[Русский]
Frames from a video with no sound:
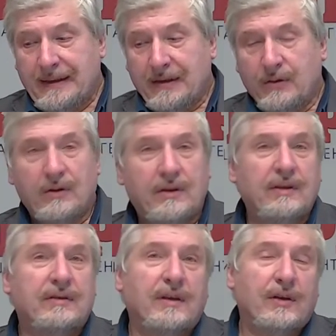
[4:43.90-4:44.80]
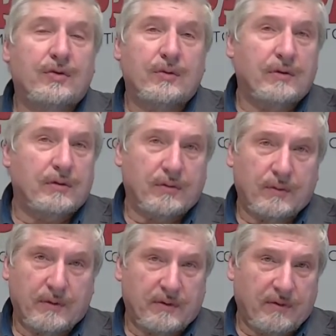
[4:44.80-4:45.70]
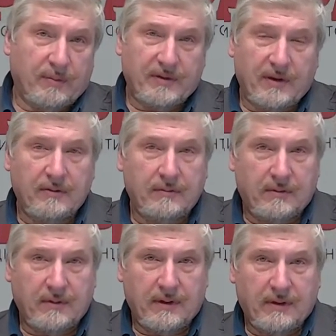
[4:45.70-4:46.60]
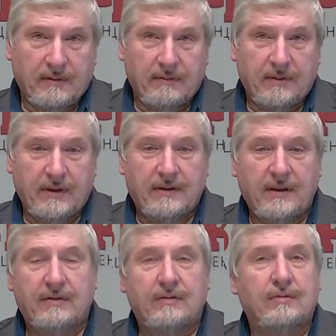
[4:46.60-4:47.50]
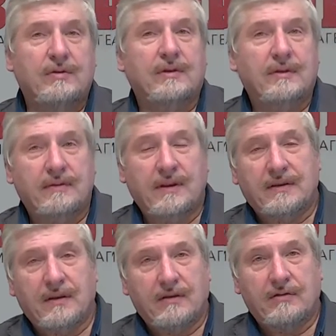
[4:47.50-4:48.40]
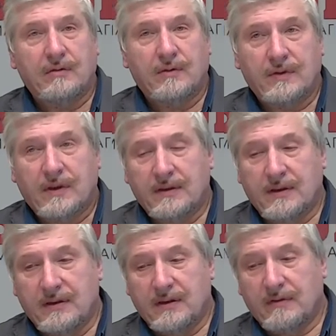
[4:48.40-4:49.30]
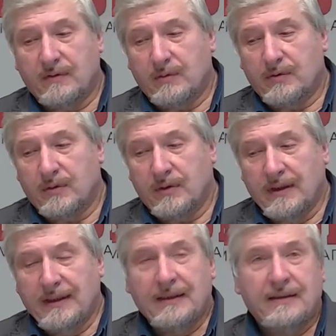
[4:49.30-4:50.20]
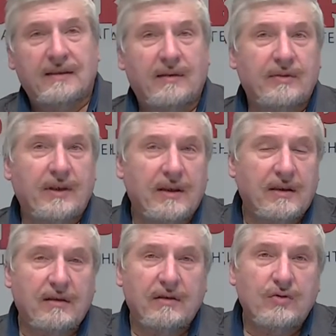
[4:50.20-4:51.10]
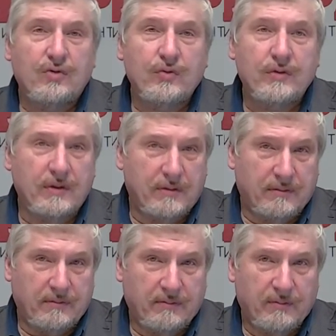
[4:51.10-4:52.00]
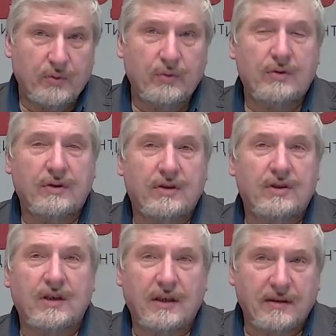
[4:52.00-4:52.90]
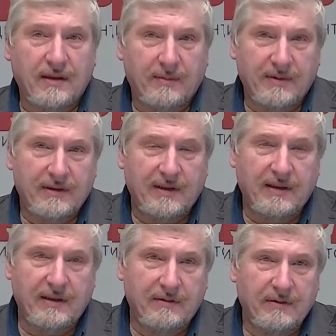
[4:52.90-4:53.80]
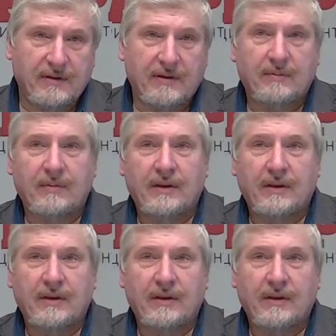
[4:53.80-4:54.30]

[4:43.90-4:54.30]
Но это не значит, что это сходство абсолютное. И здесь нужно несколько слов сказать. Дело в том, что сам Гекель начудил – будучи тщательным исследователем,